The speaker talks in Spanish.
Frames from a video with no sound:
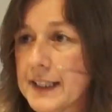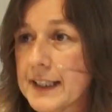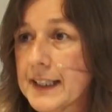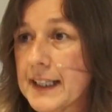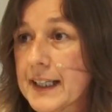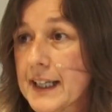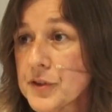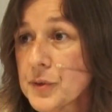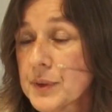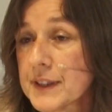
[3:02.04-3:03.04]
Y en, el
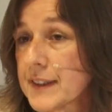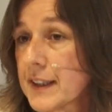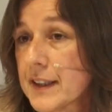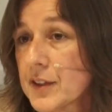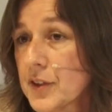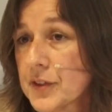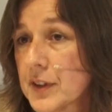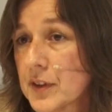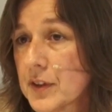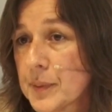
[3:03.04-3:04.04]
caso de un extranjero
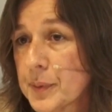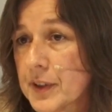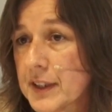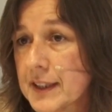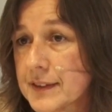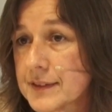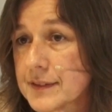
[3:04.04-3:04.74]
se lo deporta.